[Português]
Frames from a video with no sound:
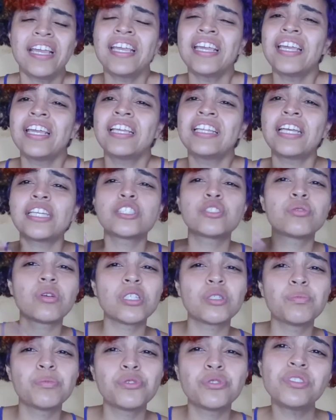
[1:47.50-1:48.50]
e nas
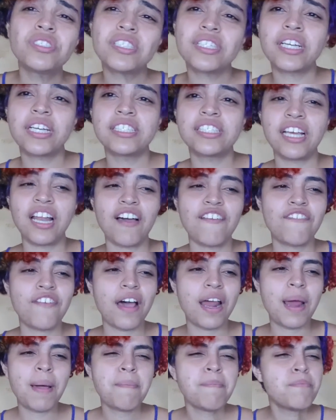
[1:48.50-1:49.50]
suas músicas ela
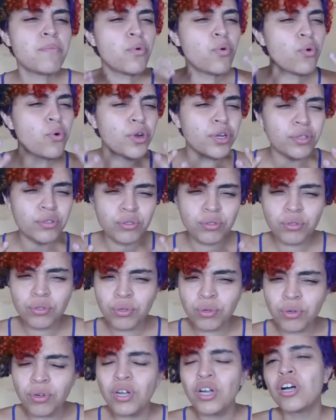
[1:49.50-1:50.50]
fala
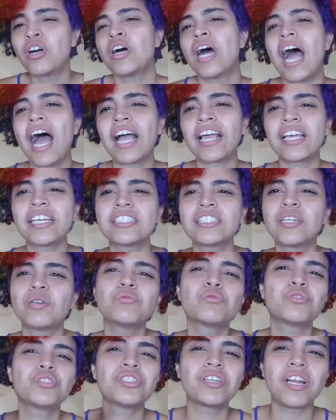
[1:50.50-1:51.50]
muito a
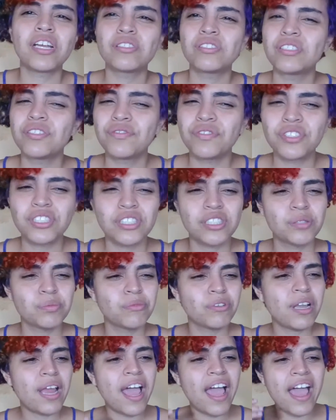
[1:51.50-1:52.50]
questão dos direitos civis das
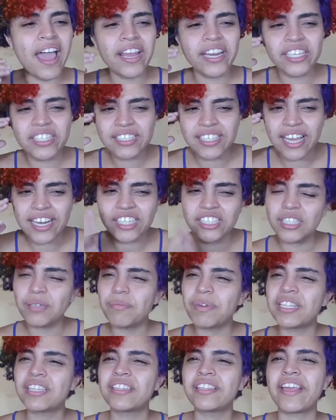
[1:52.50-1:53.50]
mulheres,
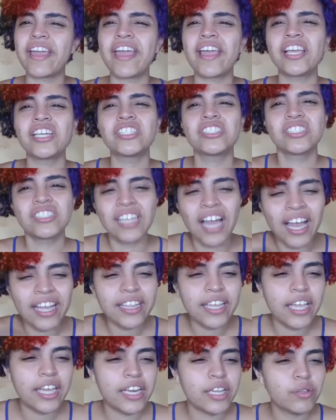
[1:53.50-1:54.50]
LGBTs,
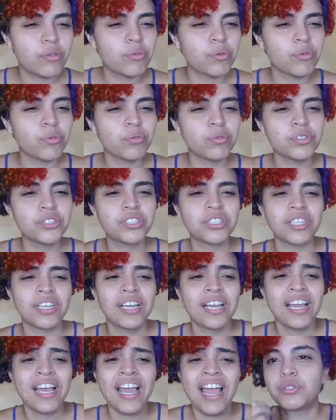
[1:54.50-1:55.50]
da
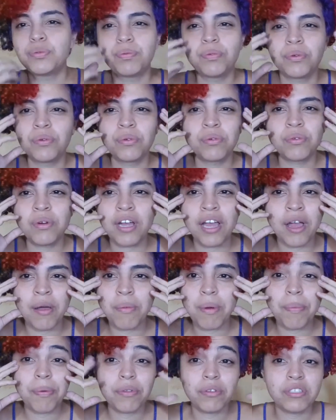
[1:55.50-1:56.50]
negritude. Tipo, é
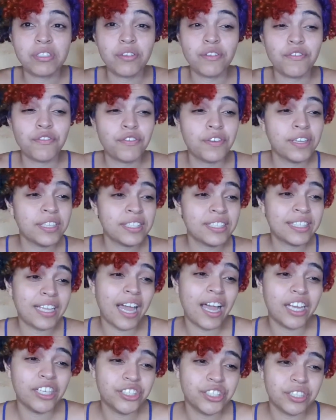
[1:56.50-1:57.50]
uma produção
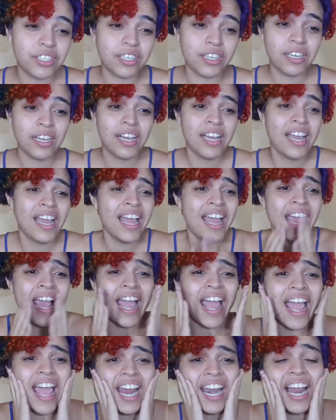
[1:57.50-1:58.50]
fantástica.
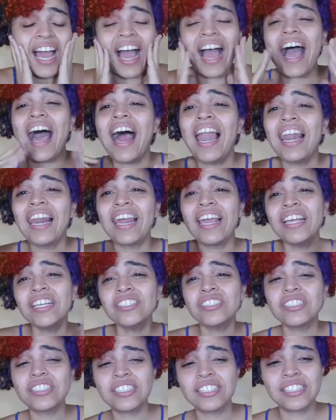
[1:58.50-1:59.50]
Ela,
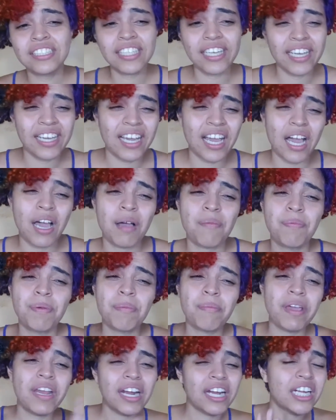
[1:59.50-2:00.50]
além de ser a
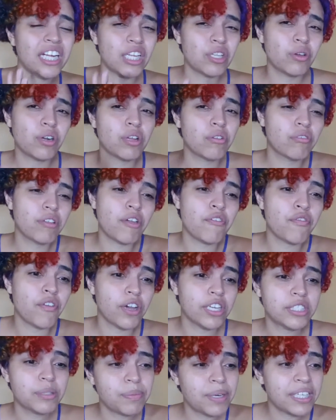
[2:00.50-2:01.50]
primeira ganhadora do The
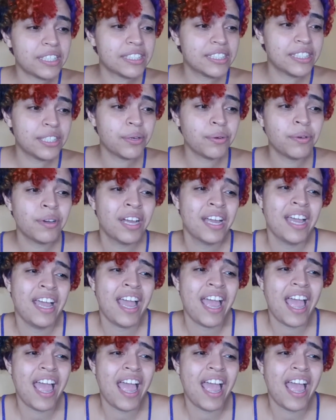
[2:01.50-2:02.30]
Voice Brasil,